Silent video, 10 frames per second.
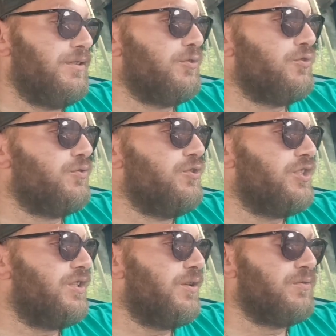Donc du coup,
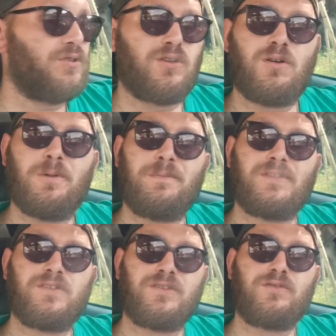j'étais content quand même
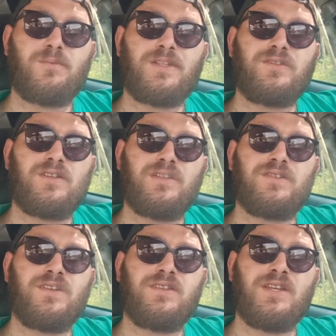cette semaine. Ça,
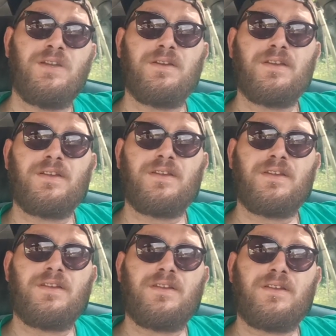a été.
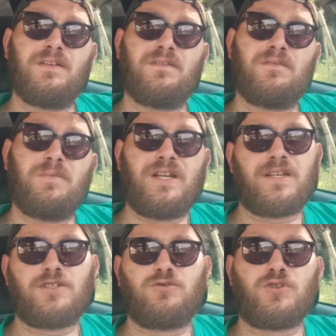Bah, il y
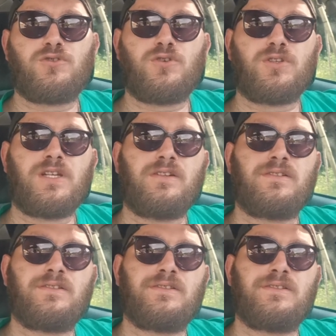a 15 jours, je suis rentré.